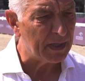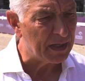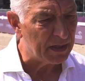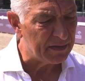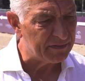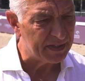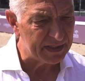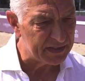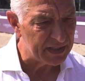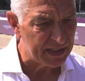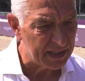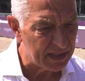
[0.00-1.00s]
äh, wenn
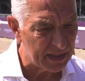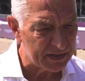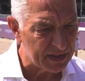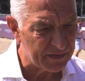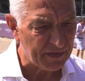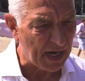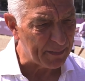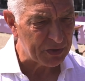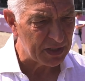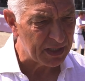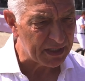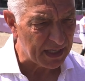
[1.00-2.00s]
sie äh, sich
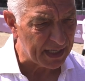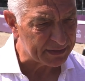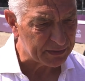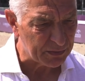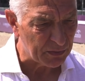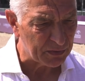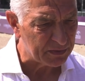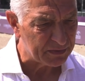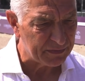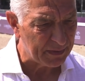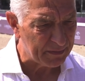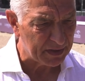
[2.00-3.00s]
verabschiedet hat. Und
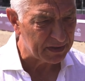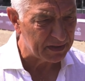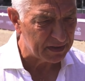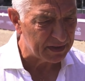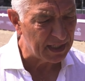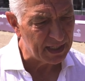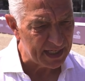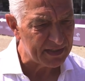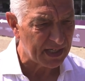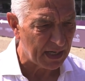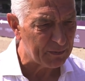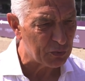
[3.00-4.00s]
wenn man, den
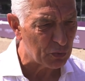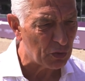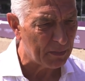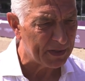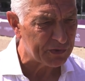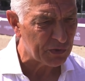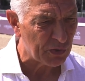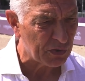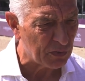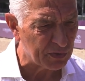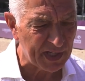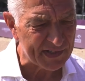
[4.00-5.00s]
lese ich ab und zu nochmal
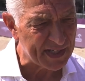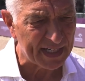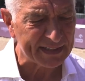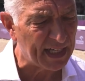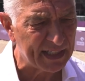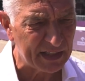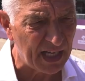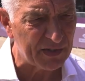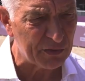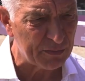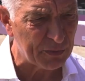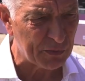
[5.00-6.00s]
zurück und das sagt eigentlich
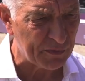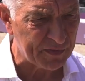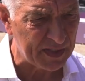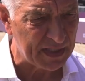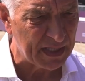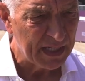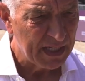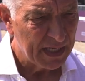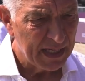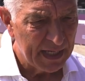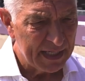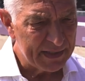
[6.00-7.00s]
alles über Sophie.
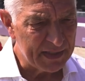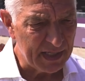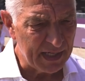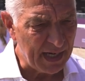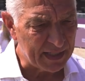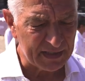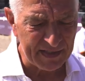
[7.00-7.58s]
Sie hat